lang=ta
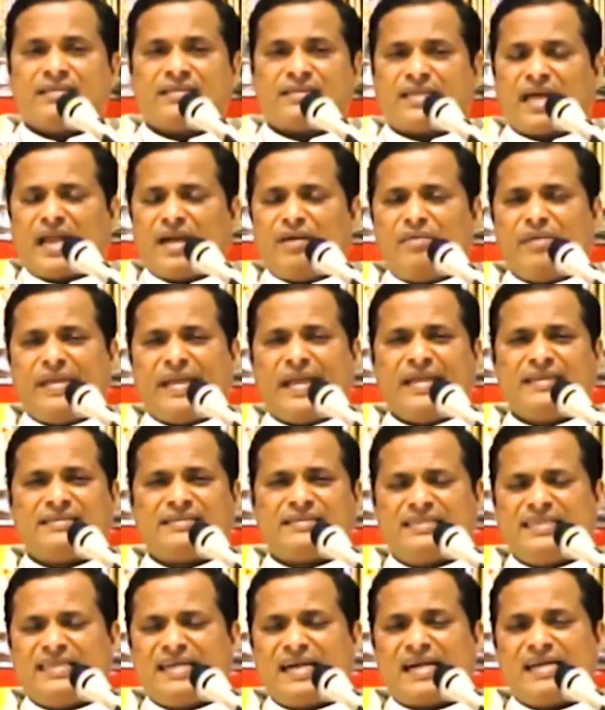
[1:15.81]
தன்னுடைய
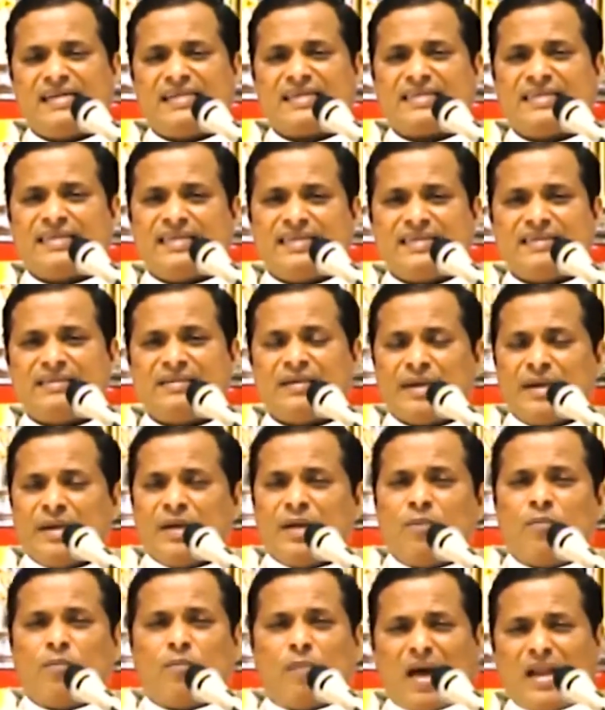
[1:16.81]
சீடர்களுக்கு
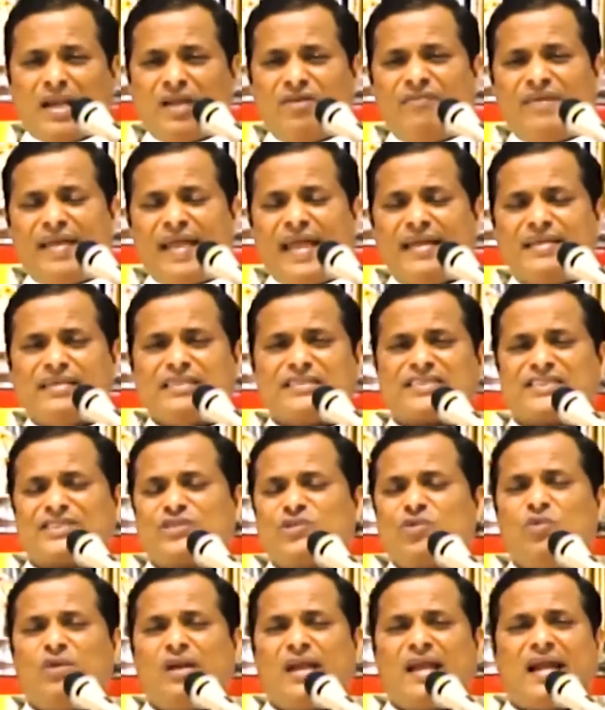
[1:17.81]
பல்வேறு
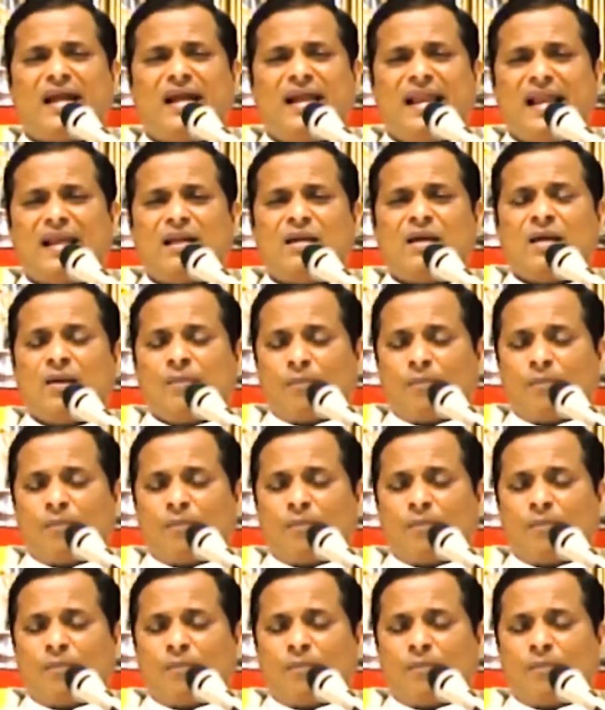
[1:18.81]
சூழ்நிலைகளில்